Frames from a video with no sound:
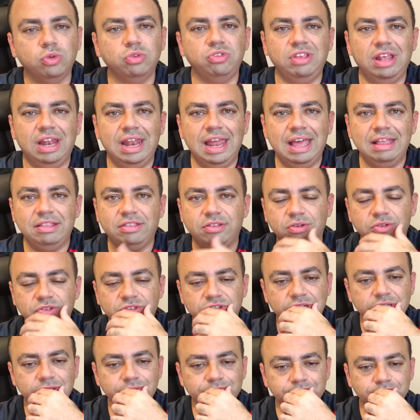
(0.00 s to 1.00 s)
todos elétricos,
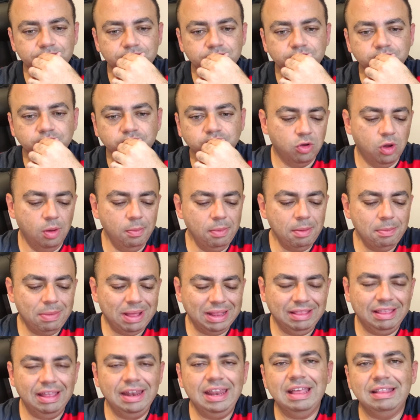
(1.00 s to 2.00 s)
né? Como a
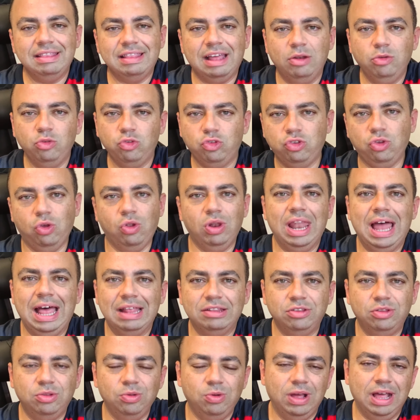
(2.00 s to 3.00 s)
bateria está no
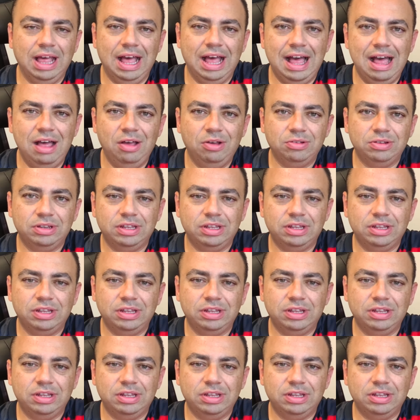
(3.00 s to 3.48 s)
solado do carro,